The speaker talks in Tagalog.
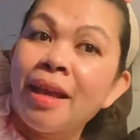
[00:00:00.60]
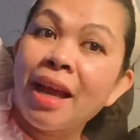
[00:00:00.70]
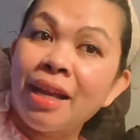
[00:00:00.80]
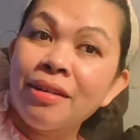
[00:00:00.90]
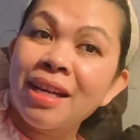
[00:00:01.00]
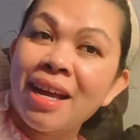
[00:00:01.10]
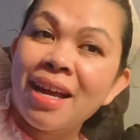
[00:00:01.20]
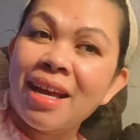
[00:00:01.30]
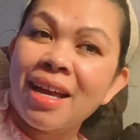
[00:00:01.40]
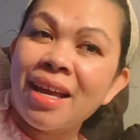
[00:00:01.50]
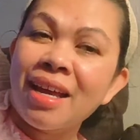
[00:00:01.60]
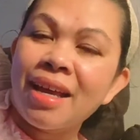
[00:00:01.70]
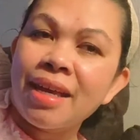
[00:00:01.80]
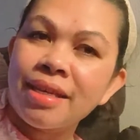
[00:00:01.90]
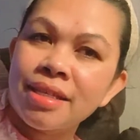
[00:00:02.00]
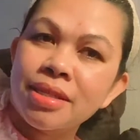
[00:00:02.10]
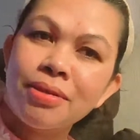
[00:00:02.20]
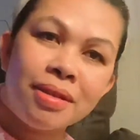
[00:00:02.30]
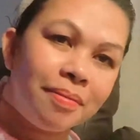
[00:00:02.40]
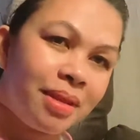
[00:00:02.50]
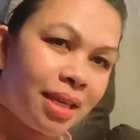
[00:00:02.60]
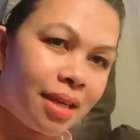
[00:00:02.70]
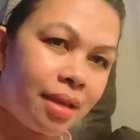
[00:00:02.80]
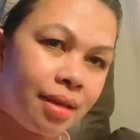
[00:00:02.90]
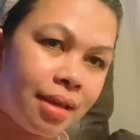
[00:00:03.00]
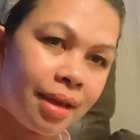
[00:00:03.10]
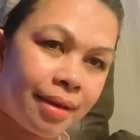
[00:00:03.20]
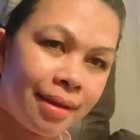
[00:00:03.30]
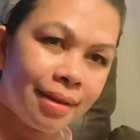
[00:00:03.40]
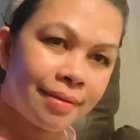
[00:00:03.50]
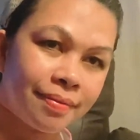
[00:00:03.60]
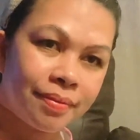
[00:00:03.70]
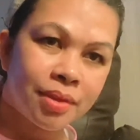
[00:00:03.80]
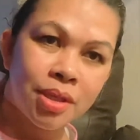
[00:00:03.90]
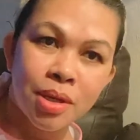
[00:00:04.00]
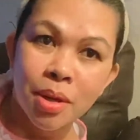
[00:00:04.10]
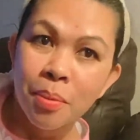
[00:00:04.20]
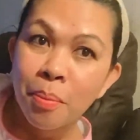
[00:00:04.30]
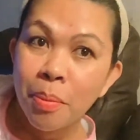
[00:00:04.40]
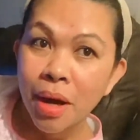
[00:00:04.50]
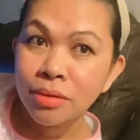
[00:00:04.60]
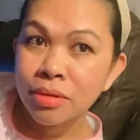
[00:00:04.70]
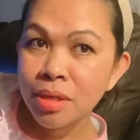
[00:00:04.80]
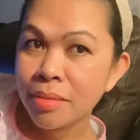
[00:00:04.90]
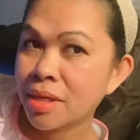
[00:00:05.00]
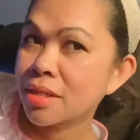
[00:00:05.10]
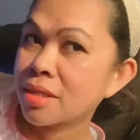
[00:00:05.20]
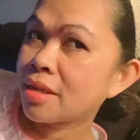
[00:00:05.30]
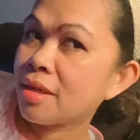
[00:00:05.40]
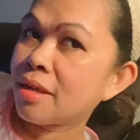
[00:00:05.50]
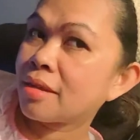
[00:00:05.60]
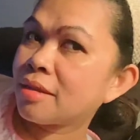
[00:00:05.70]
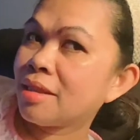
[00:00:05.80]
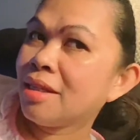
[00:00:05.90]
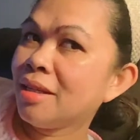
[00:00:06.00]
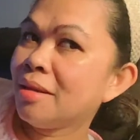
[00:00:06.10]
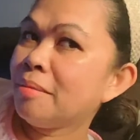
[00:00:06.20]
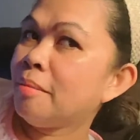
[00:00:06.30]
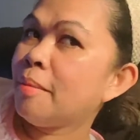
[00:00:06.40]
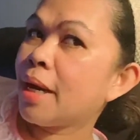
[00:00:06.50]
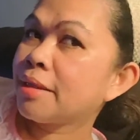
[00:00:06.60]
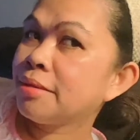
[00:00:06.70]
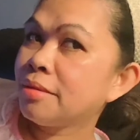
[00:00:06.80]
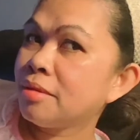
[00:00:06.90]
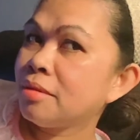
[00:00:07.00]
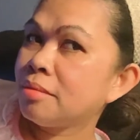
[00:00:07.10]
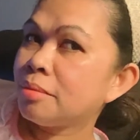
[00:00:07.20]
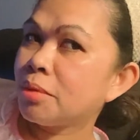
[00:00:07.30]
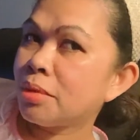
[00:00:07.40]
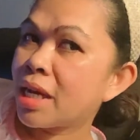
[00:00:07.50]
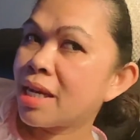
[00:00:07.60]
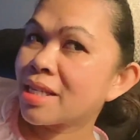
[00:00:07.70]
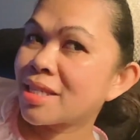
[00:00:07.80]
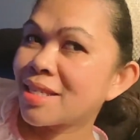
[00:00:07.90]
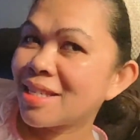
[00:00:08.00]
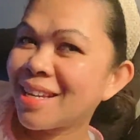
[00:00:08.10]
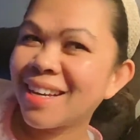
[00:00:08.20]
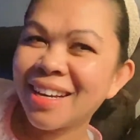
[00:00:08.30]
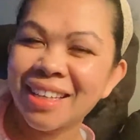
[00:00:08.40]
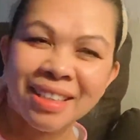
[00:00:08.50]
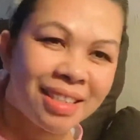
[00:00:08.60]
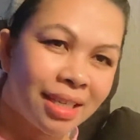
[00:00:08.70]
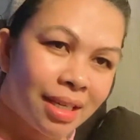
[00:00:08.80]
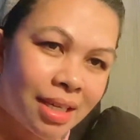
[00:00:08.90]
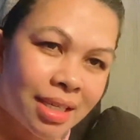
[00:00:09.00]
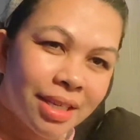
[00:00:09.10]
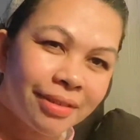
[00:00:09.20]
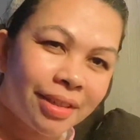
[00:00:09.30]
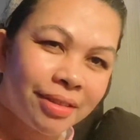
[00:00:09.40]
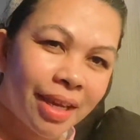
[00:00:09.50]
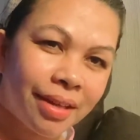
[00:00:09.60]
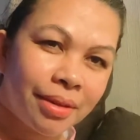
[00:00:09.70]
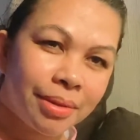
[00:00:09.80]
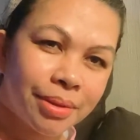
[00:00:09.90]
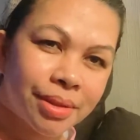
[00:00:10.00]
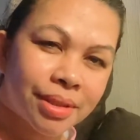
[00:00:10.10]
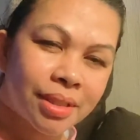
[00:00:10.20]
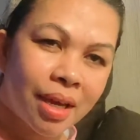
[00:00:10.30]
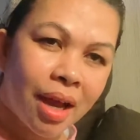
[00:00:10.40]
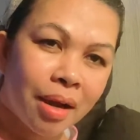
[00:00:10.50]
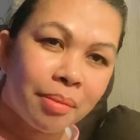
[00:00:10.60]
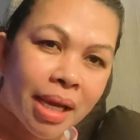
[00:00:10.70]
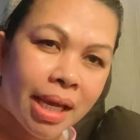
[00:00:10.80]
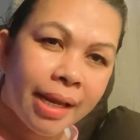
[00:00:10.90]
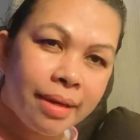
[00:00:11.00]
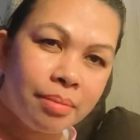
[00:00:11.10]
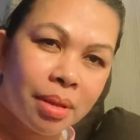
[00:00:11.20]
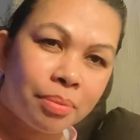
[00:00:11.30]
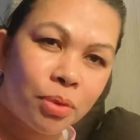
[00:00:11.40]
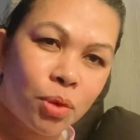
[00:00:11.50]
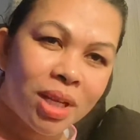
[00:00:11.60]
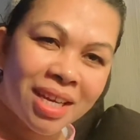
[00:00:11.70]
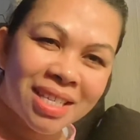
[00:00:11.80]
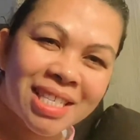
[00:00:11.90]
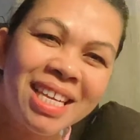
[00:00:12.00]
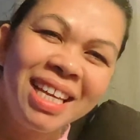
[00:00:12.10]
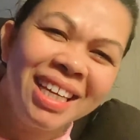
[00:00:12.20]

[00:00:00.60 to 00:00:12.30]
Hello guys! Good evening! Yan. Bagong himasa. Bagong punas. Yan. Shout out kay Rose. Ang mahilig magpunas.